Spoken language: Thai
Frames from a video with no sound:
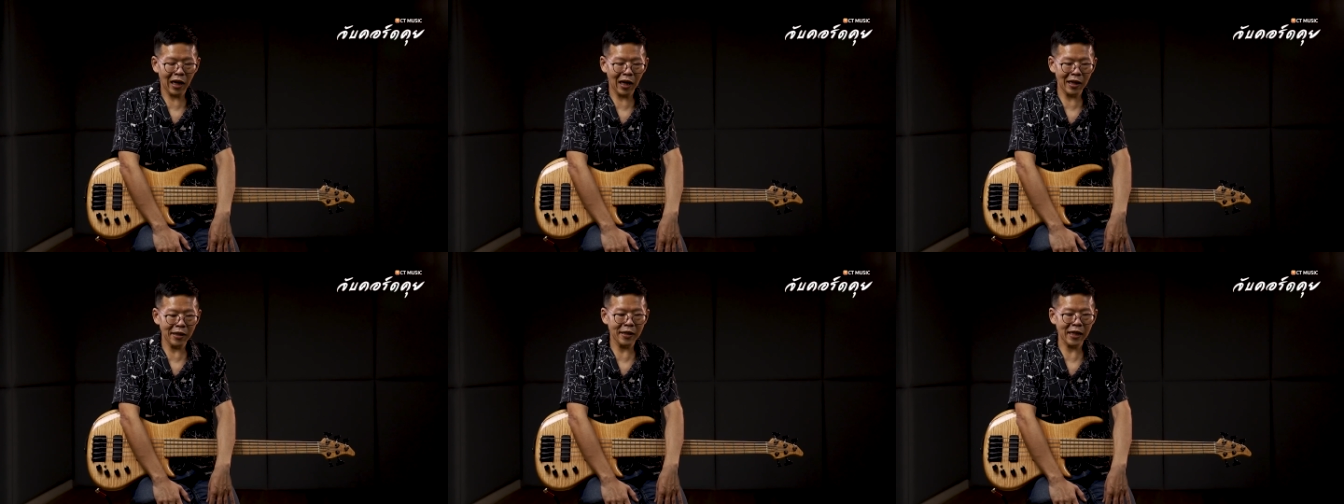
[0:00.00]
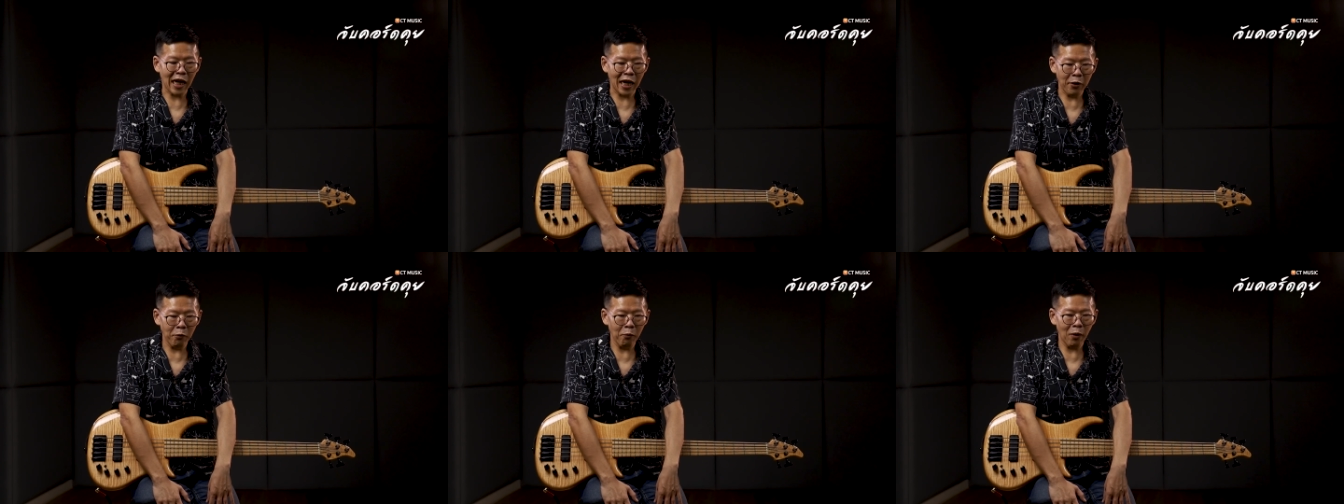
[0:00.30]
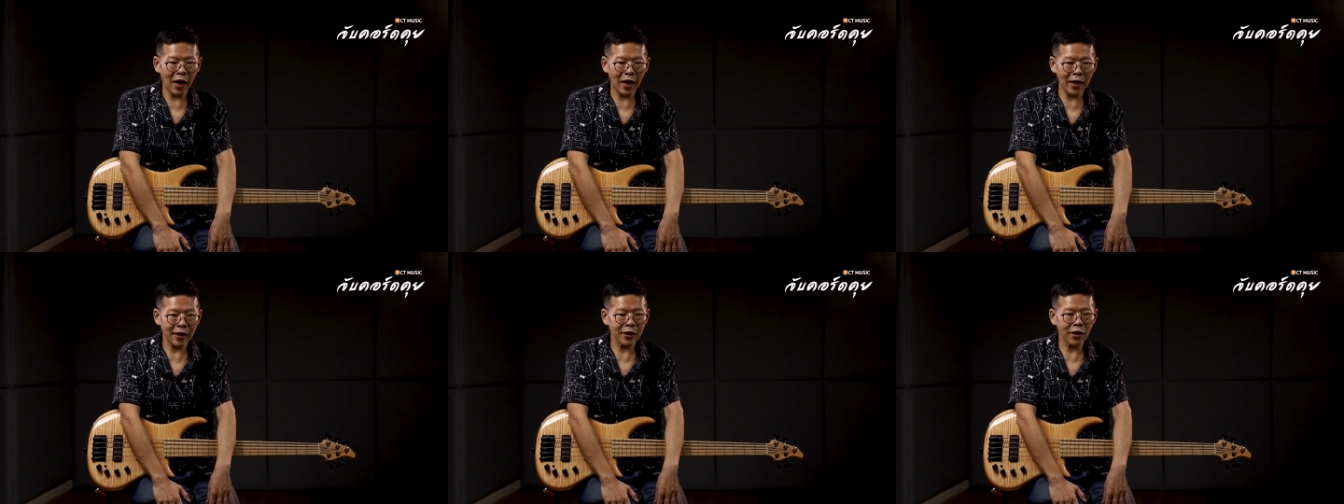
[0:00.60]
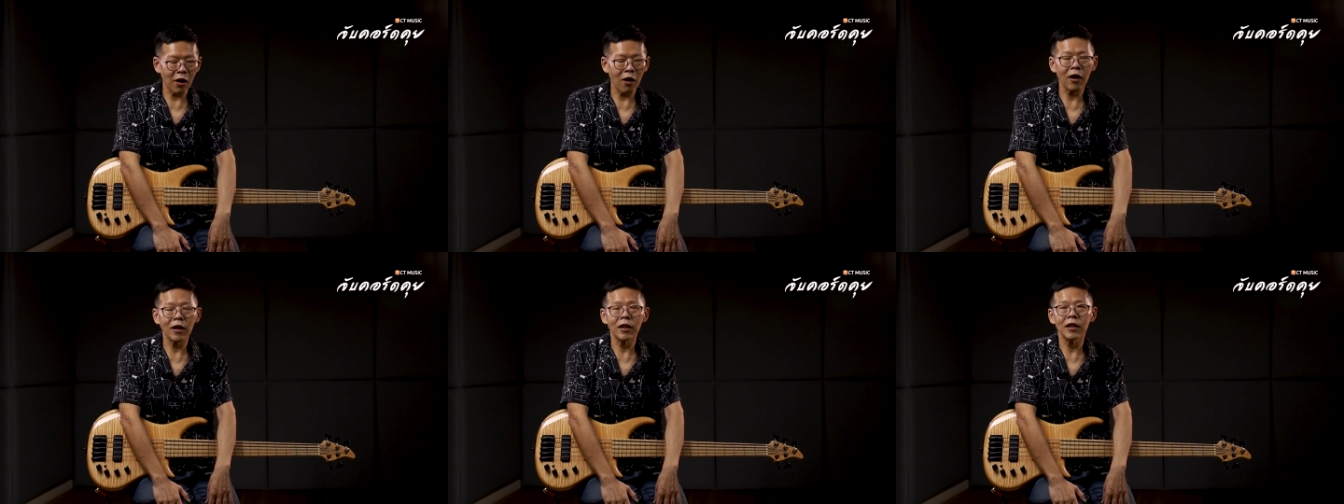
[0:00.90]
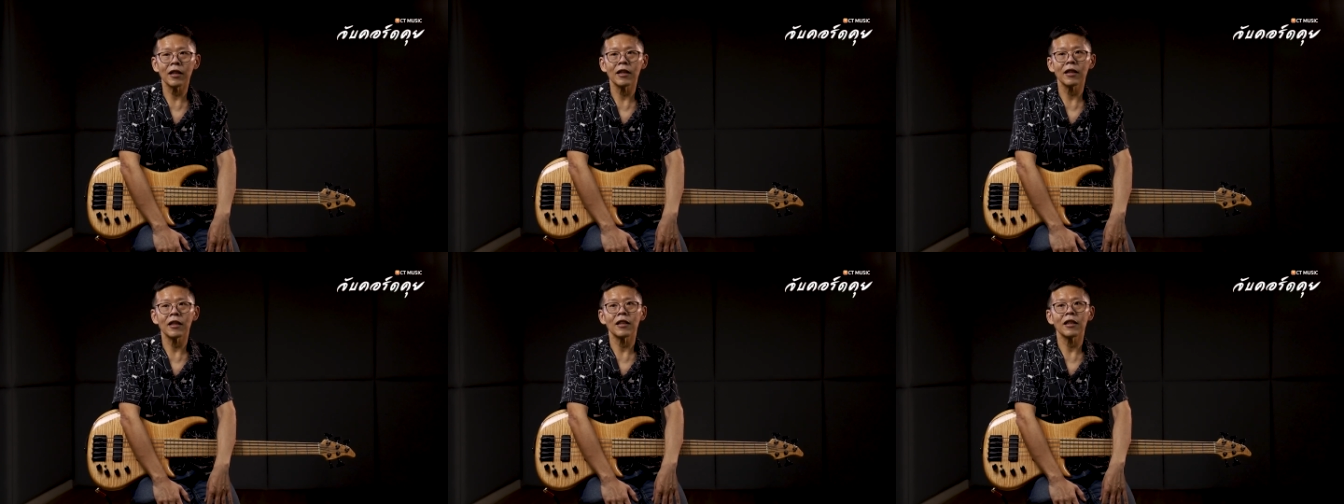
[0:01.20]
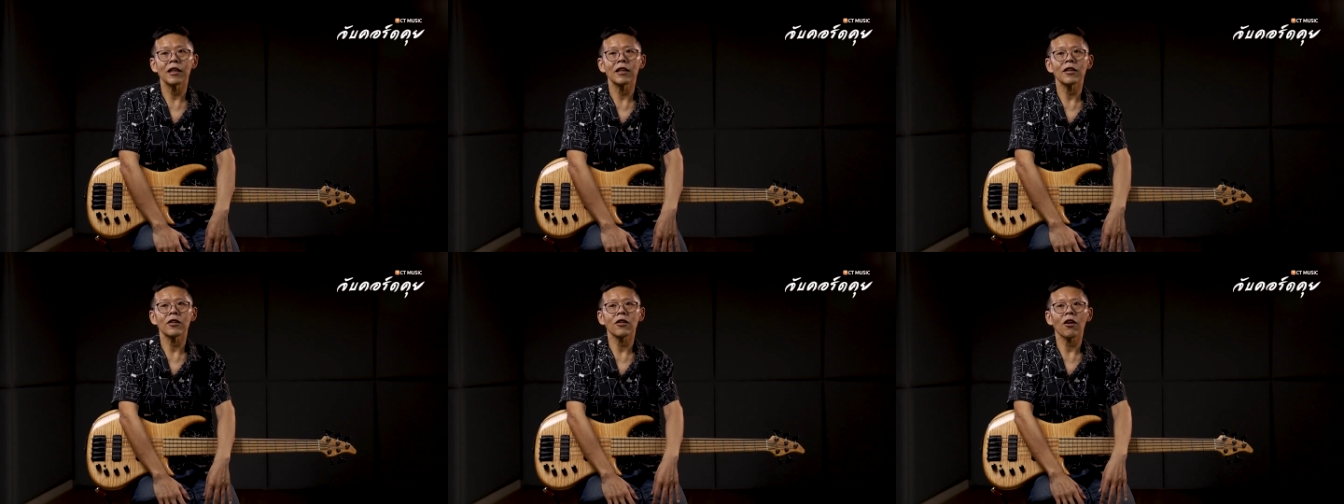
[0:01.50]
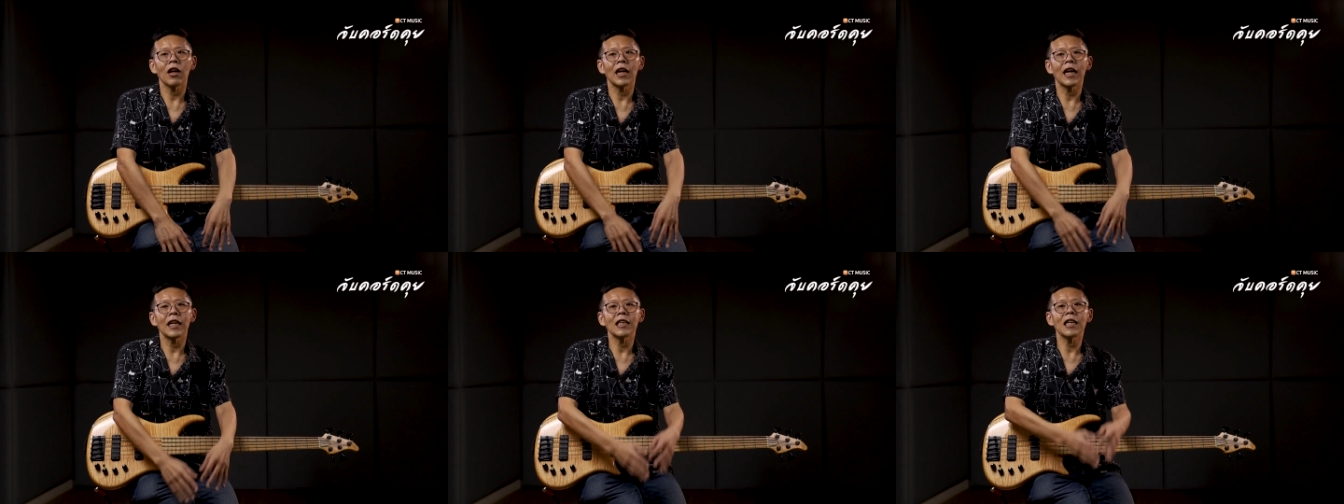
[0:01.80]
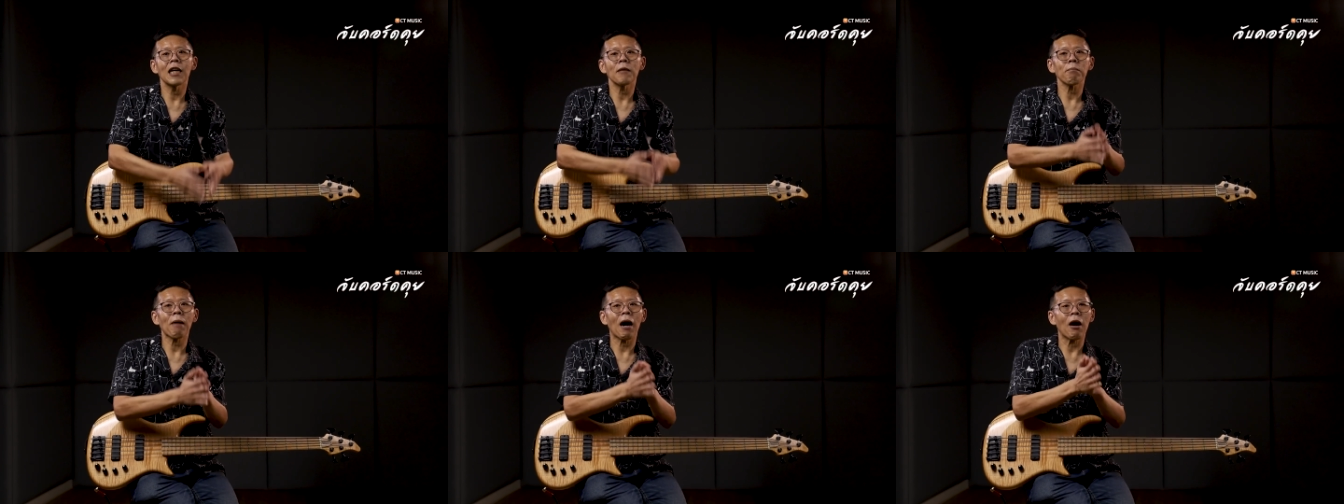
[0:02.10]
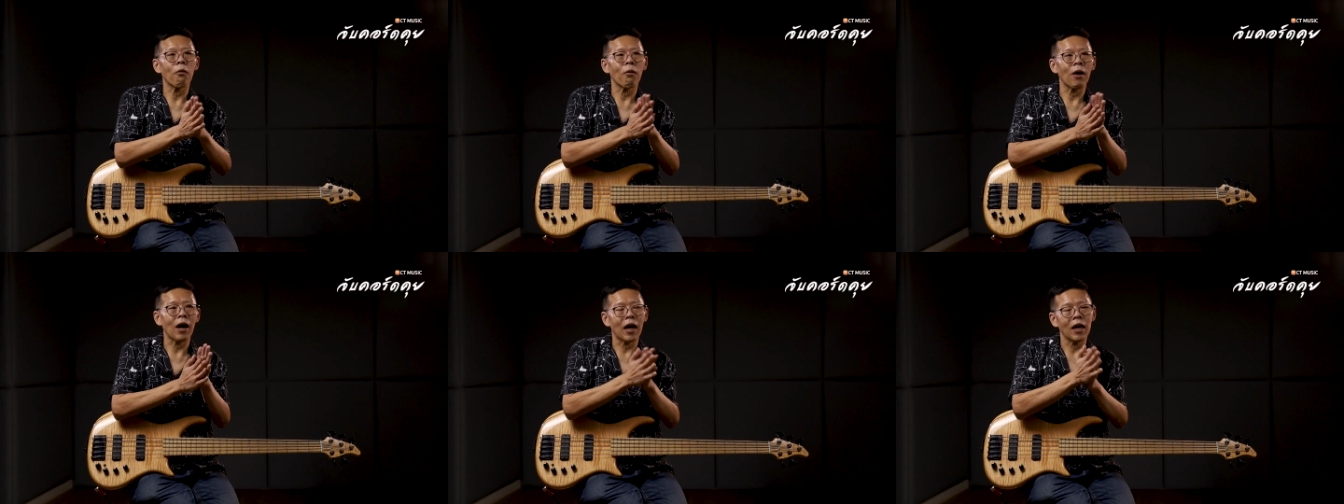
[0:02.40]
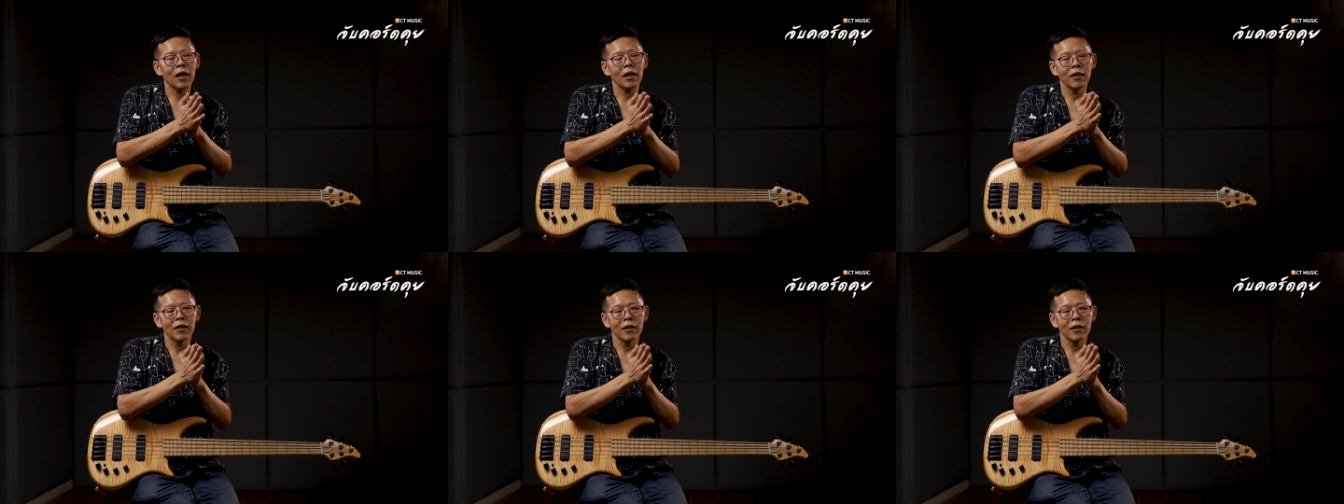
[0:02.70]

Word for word: อาศัยว่าตอนตอนเล่นเครื่องเป่าอะ่ะ